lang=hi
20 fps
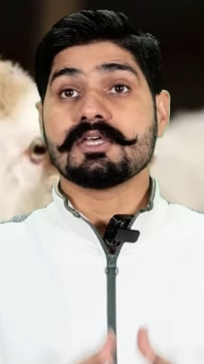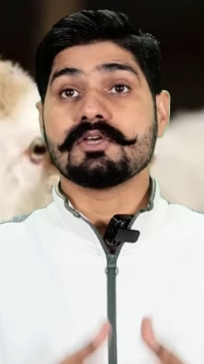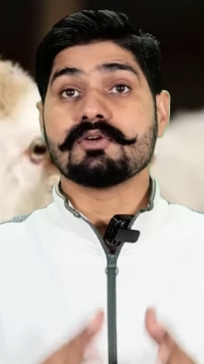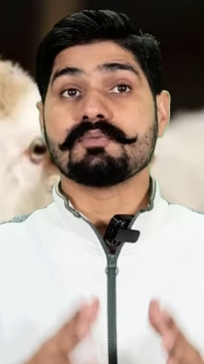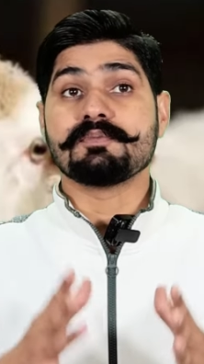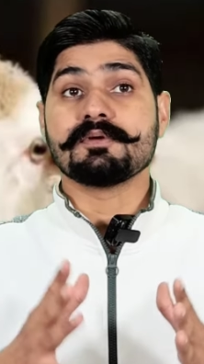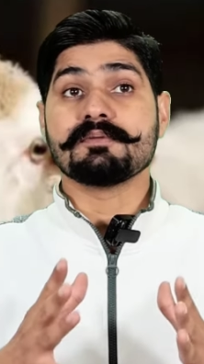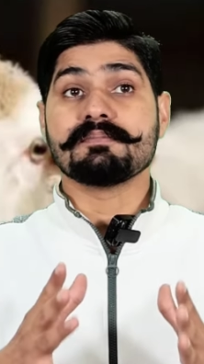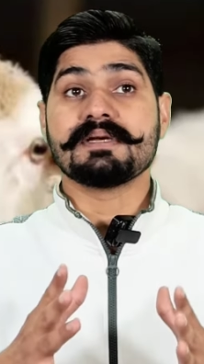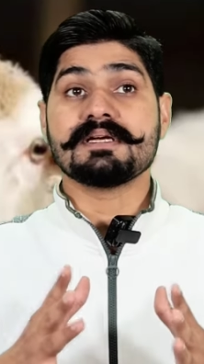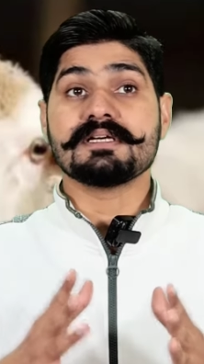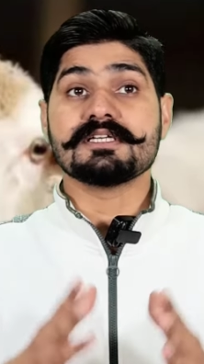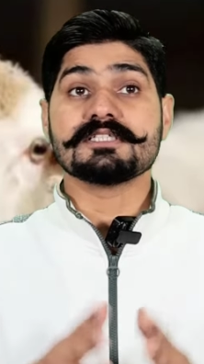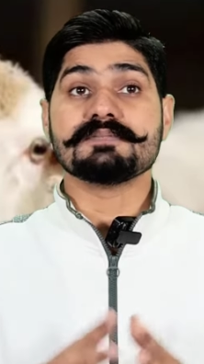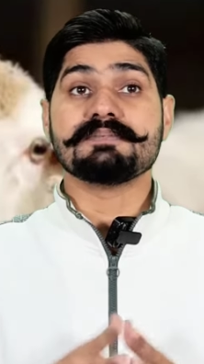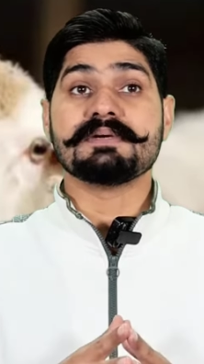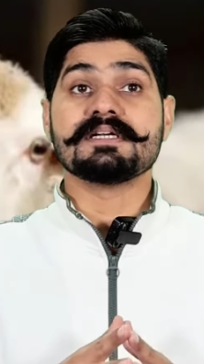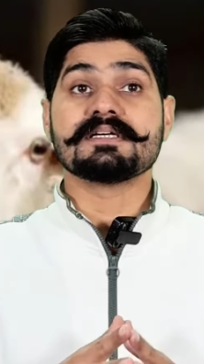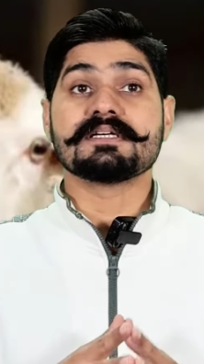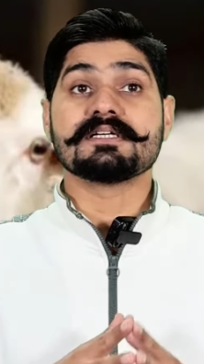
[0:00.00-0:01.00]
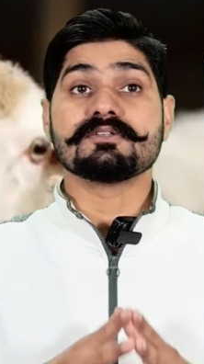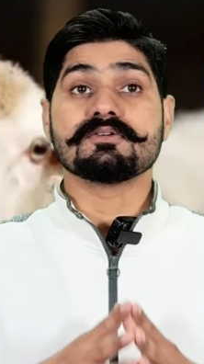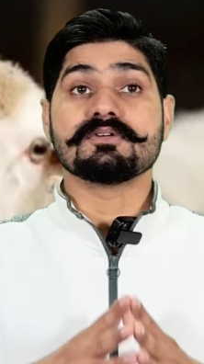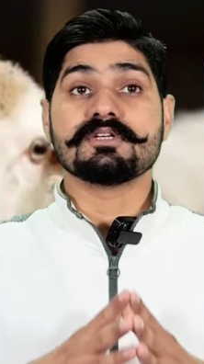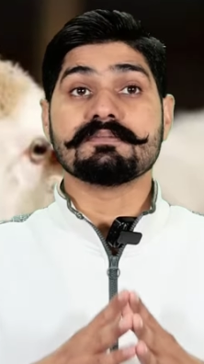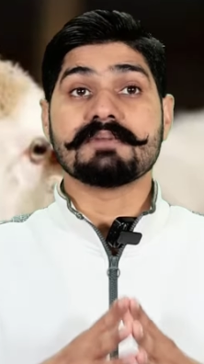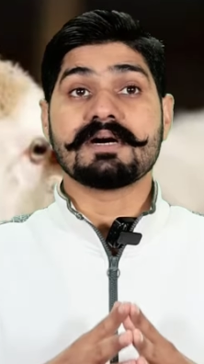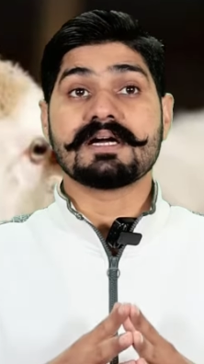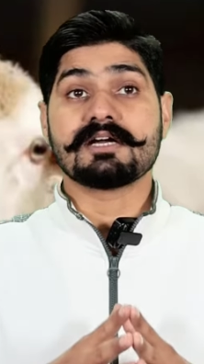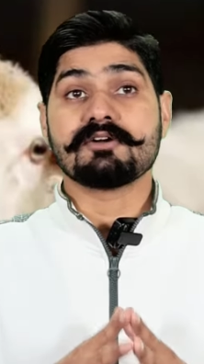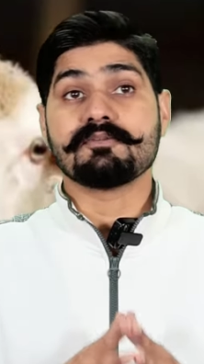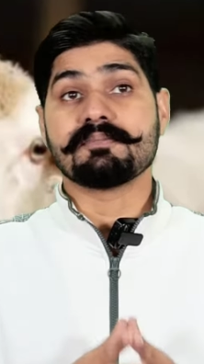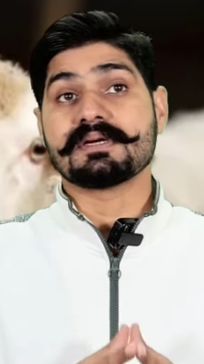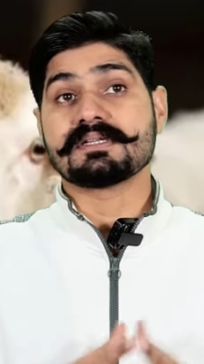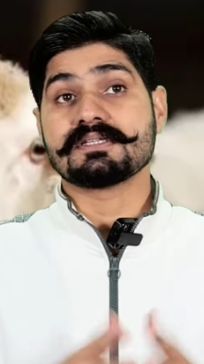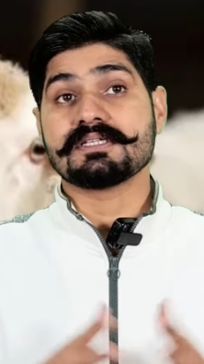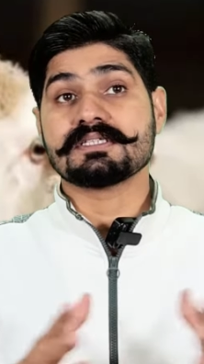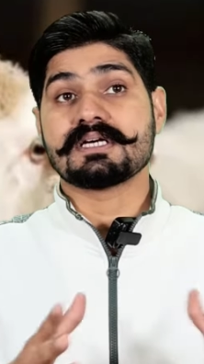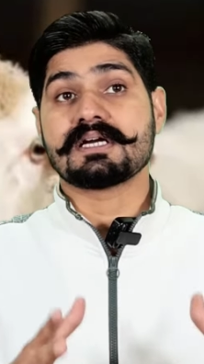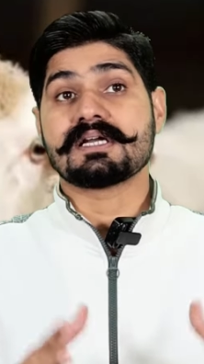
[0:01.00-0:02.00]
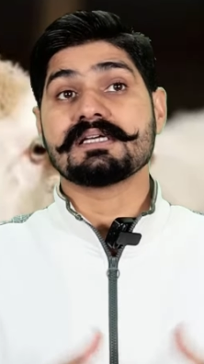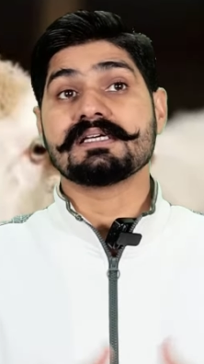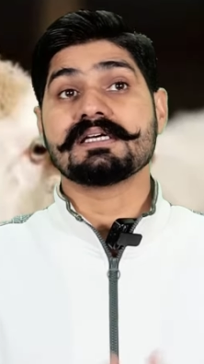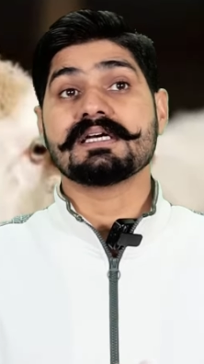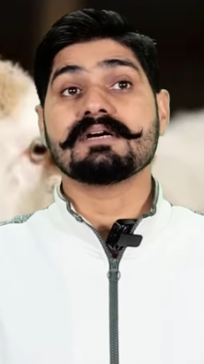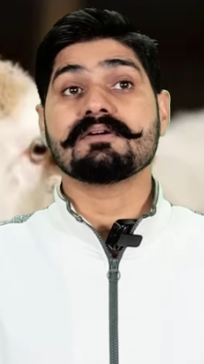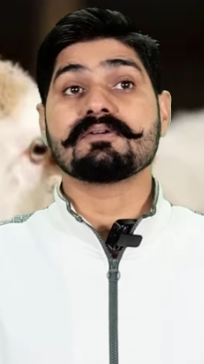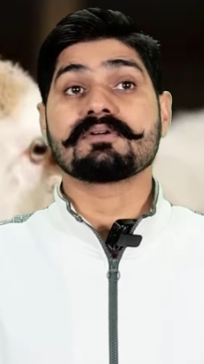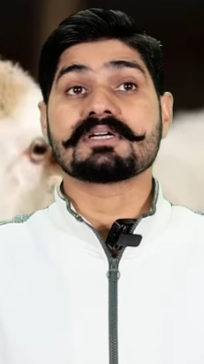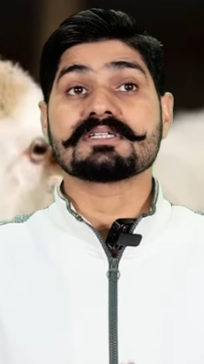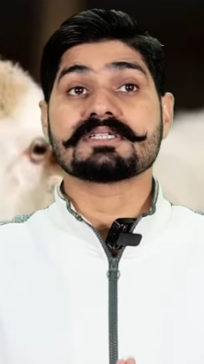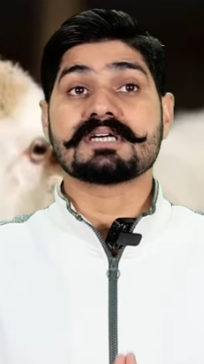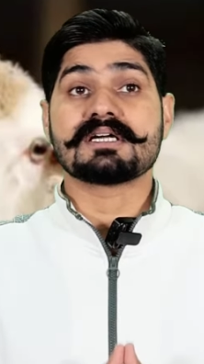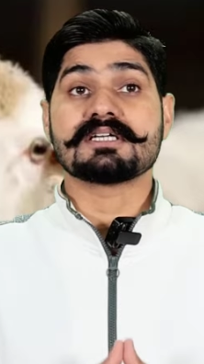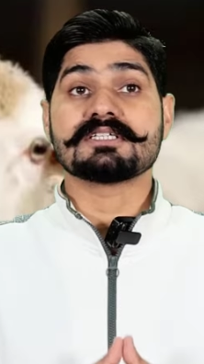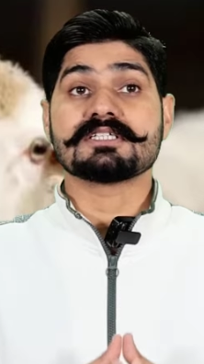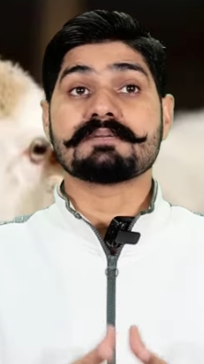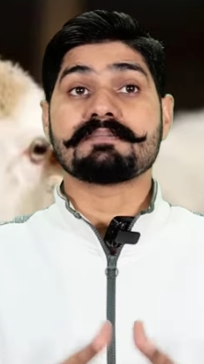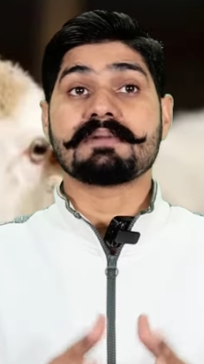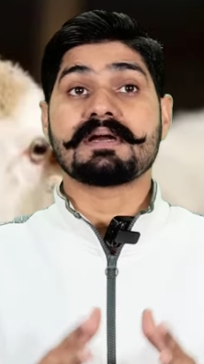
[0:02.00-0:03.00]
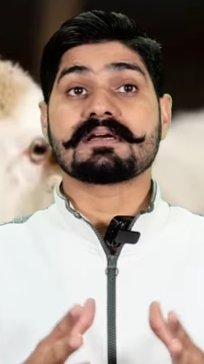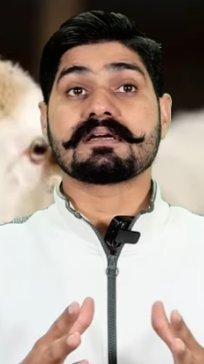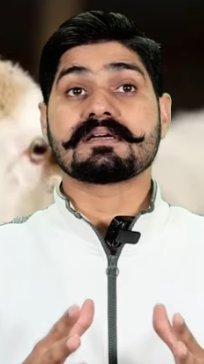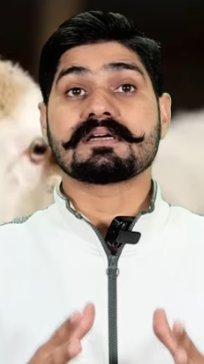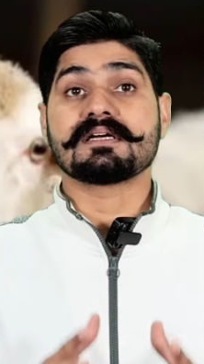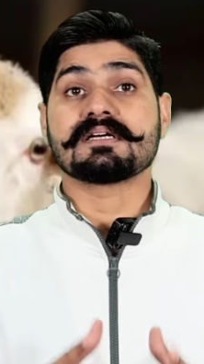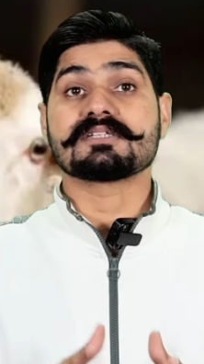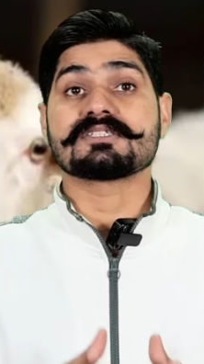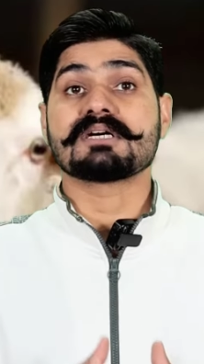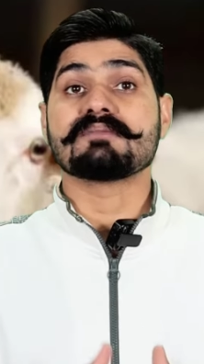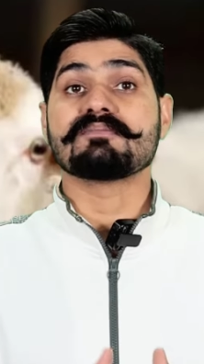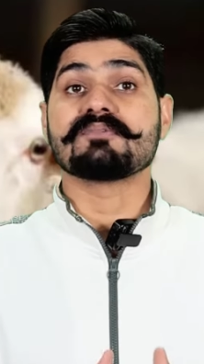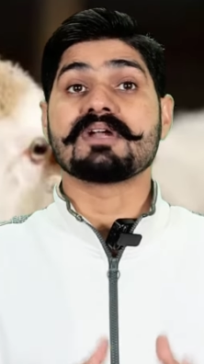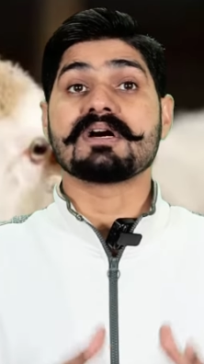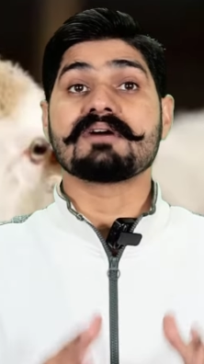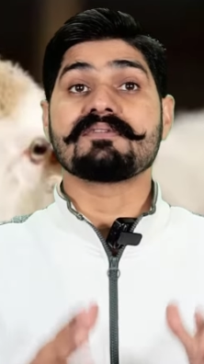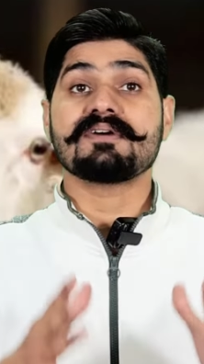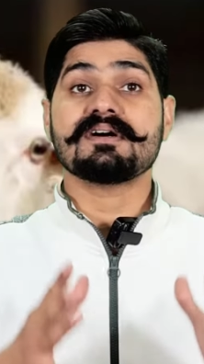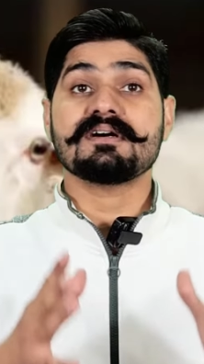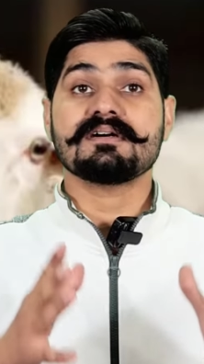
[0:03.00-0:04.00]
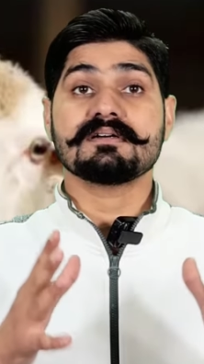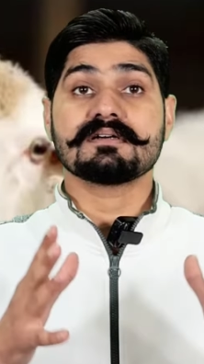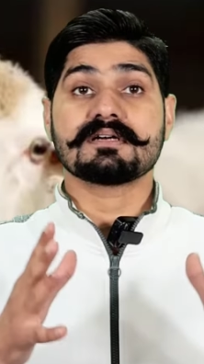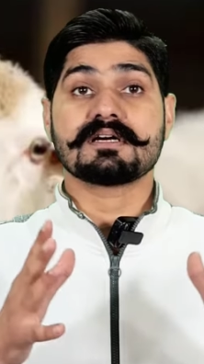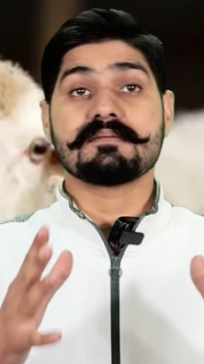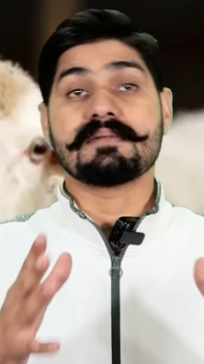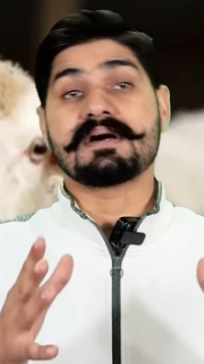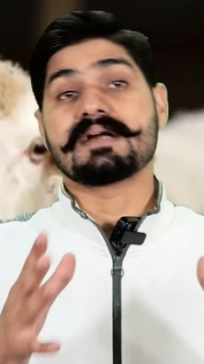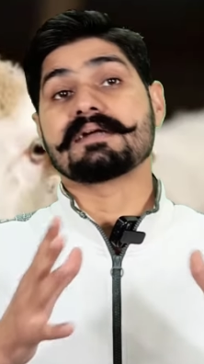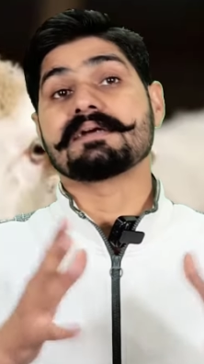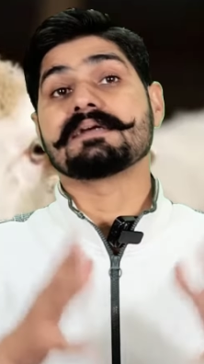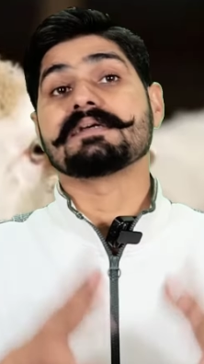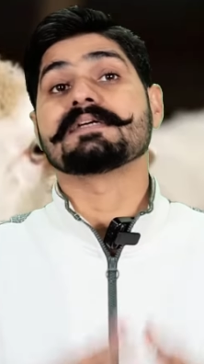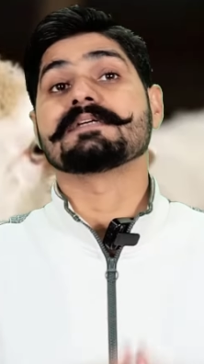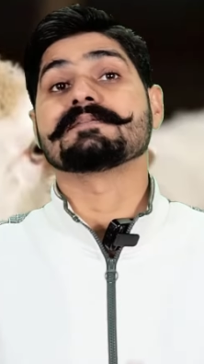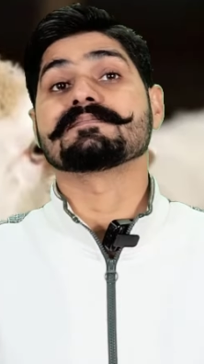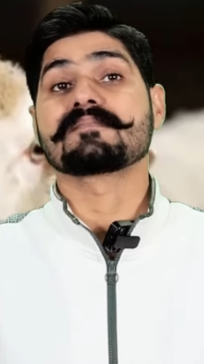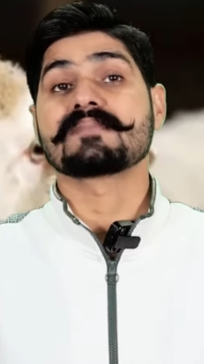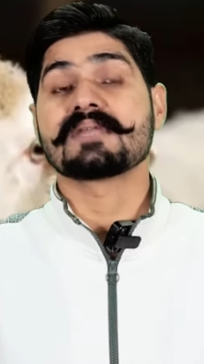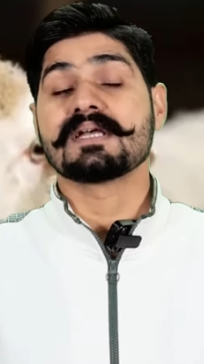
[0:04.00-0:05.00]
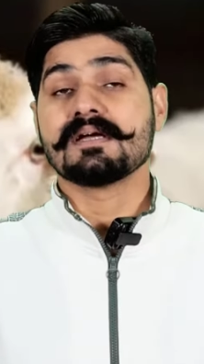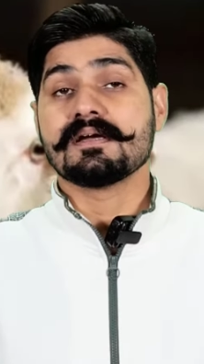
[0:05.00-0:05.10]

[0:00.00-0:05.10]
यूपी में इस भीड़ की जो डिमांड है वो बढ़ती जा रही है और किसान इसे पाल करके अच्छा मुनाफा कमा रहे हैं